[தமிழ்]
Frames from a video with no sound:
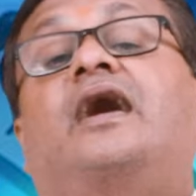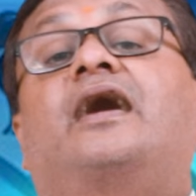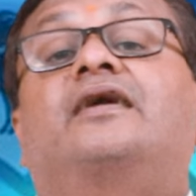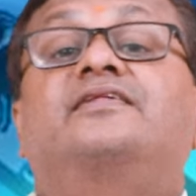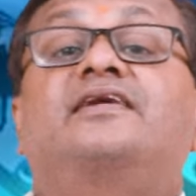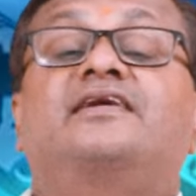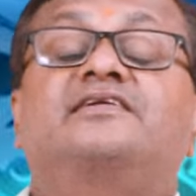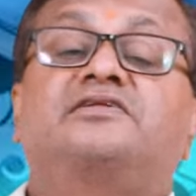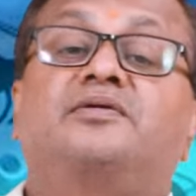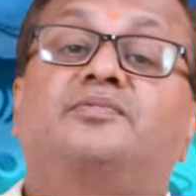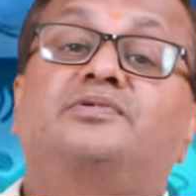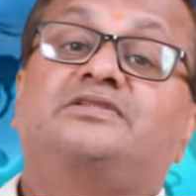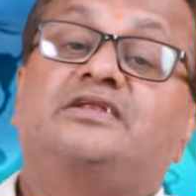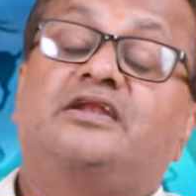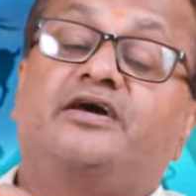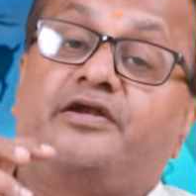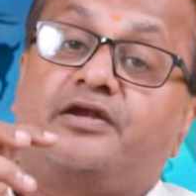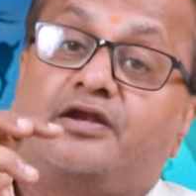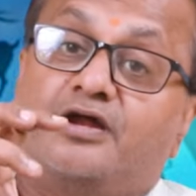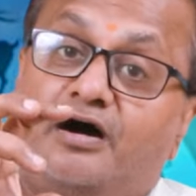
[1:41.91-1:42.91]
அதே
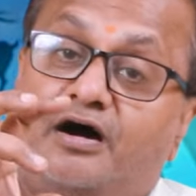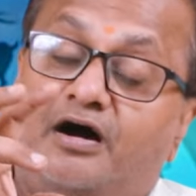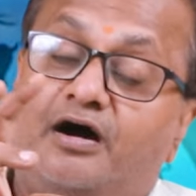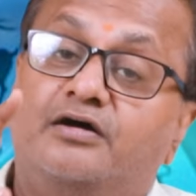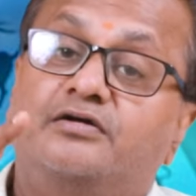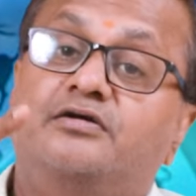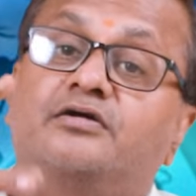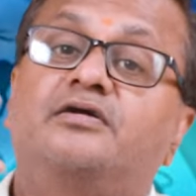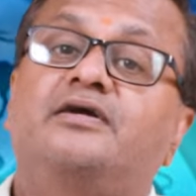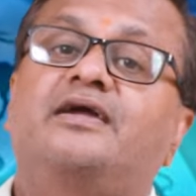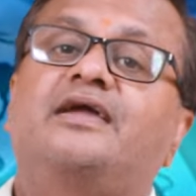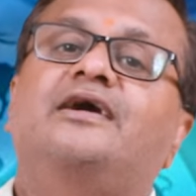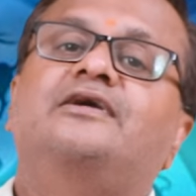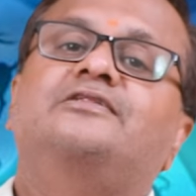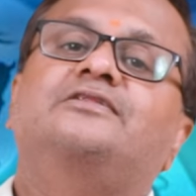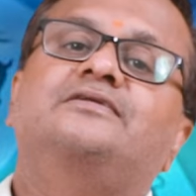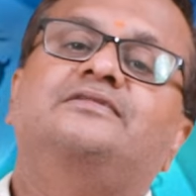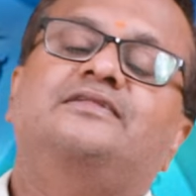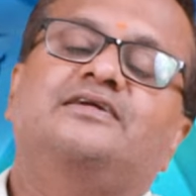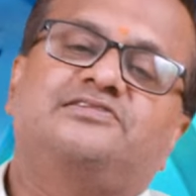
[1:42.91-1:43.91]
சமயத்தில் ராகு
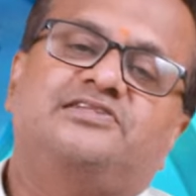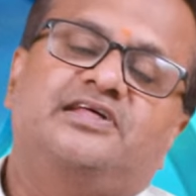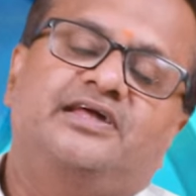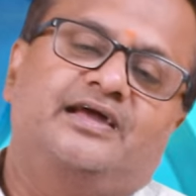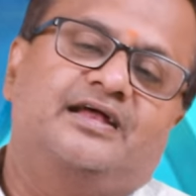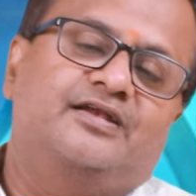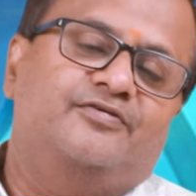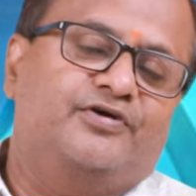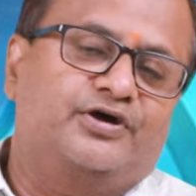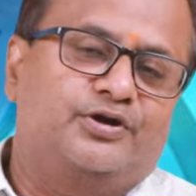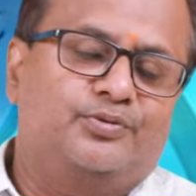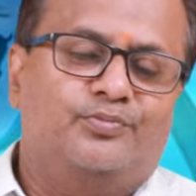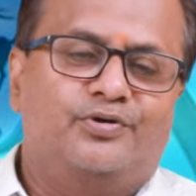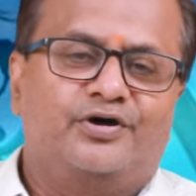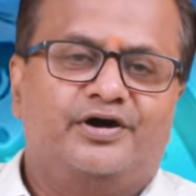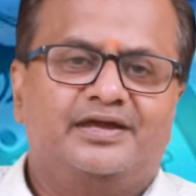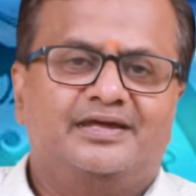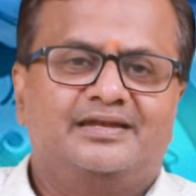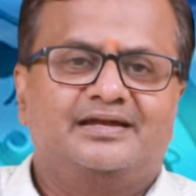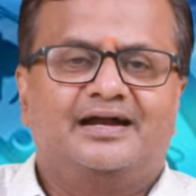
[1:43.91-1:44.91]
கேது திசைகள்
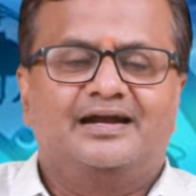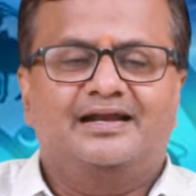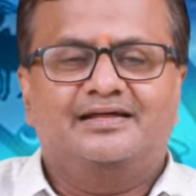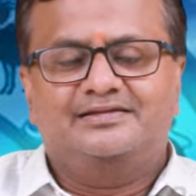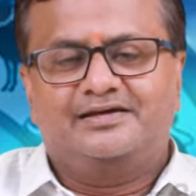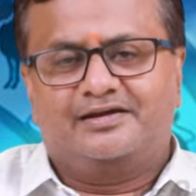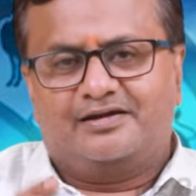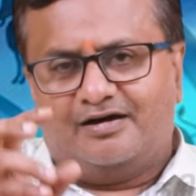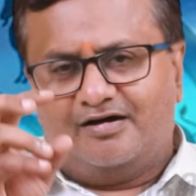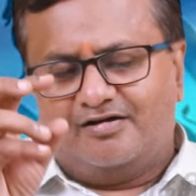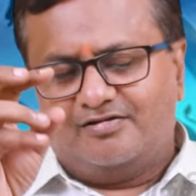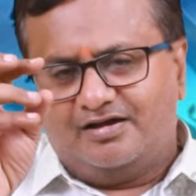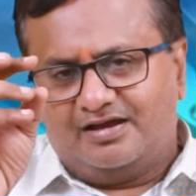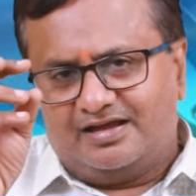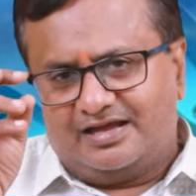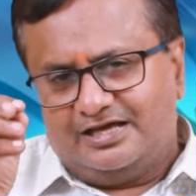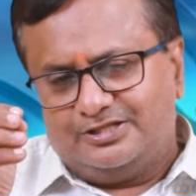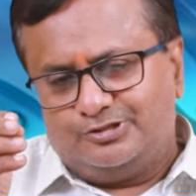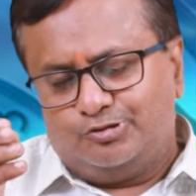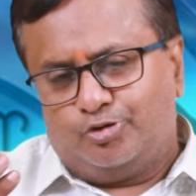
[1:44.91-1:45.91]
வருமாயின் அல்லது ராகு
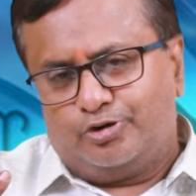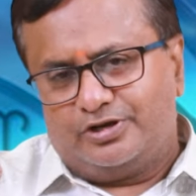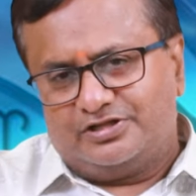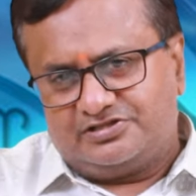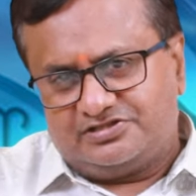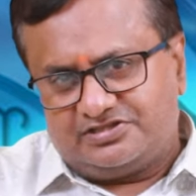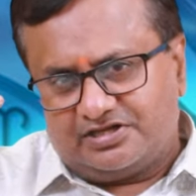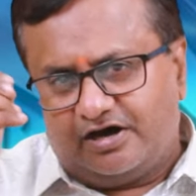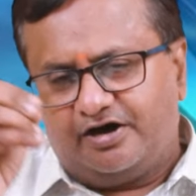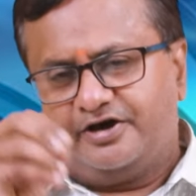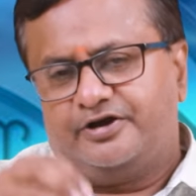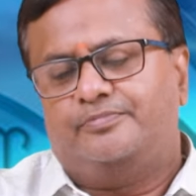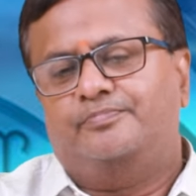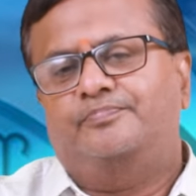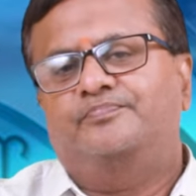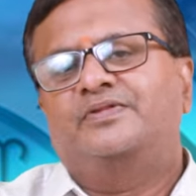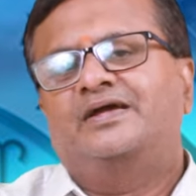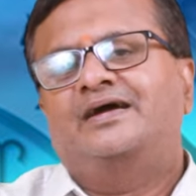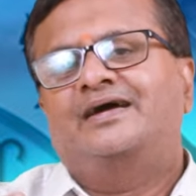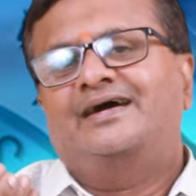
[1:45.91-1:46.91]
கேதுவோட சாரம்
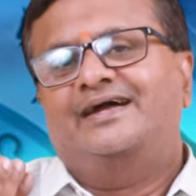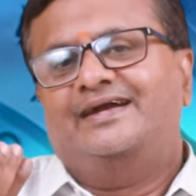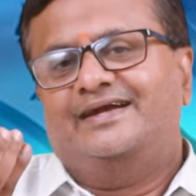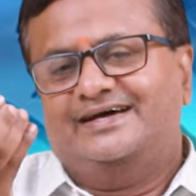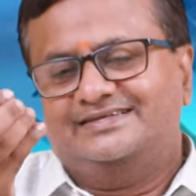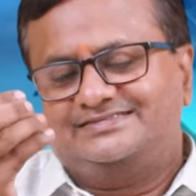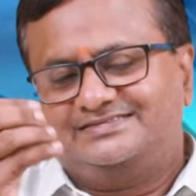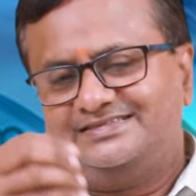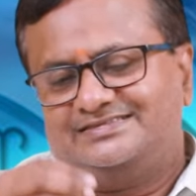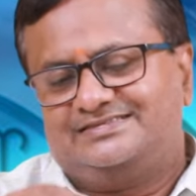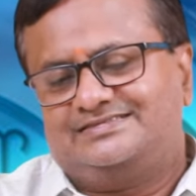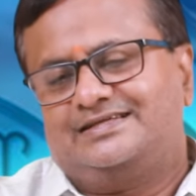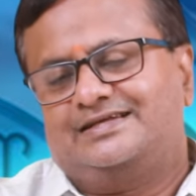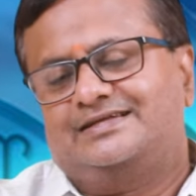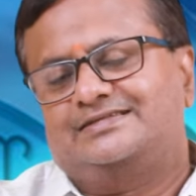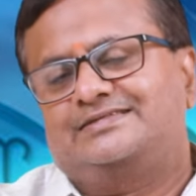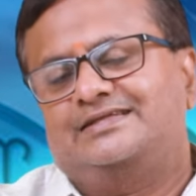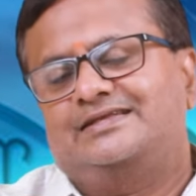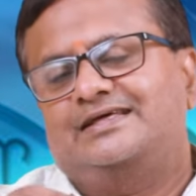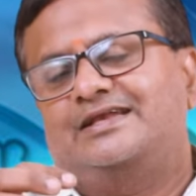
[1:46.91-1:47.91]

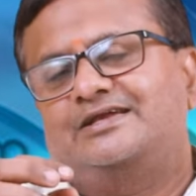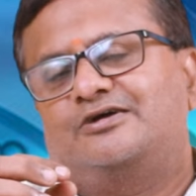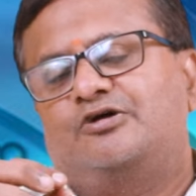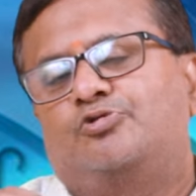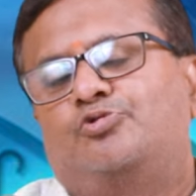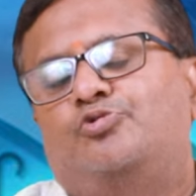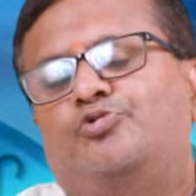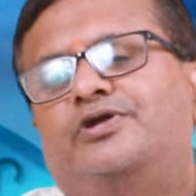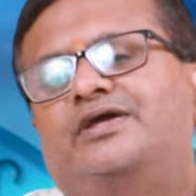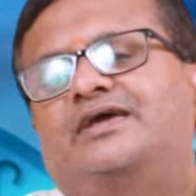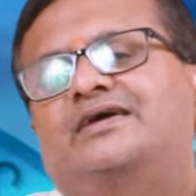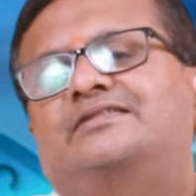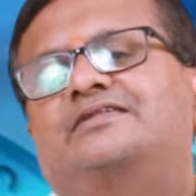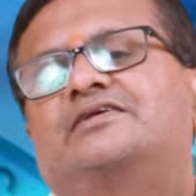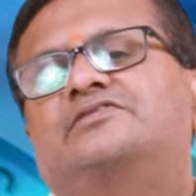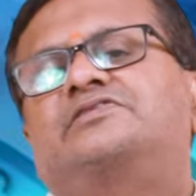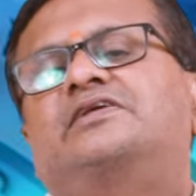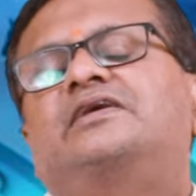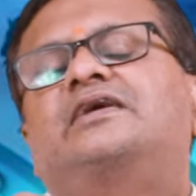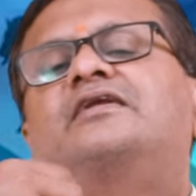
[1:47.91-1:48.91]
நட்சத்திரத்தில் இருக்கக்கூடிய
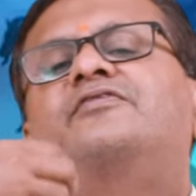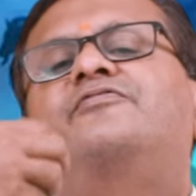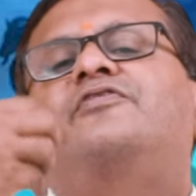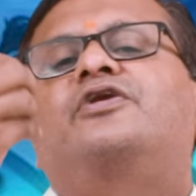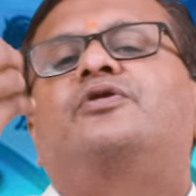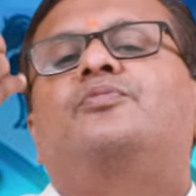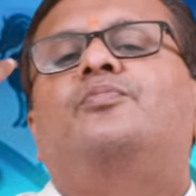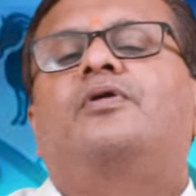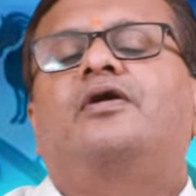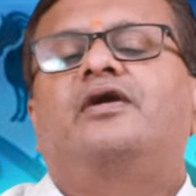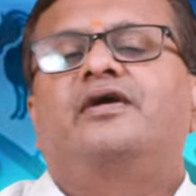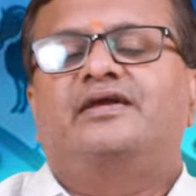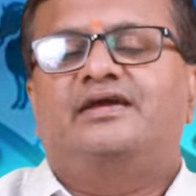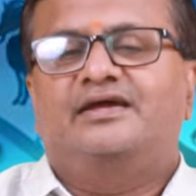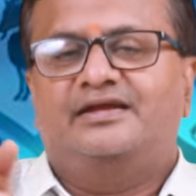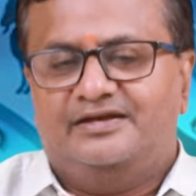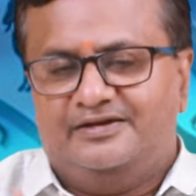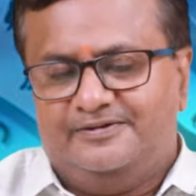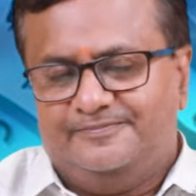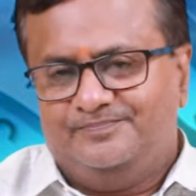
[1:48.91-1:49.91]
திசைகள்
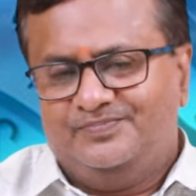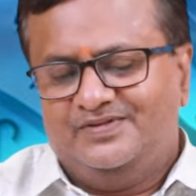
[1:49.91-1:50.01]
வருமாயின்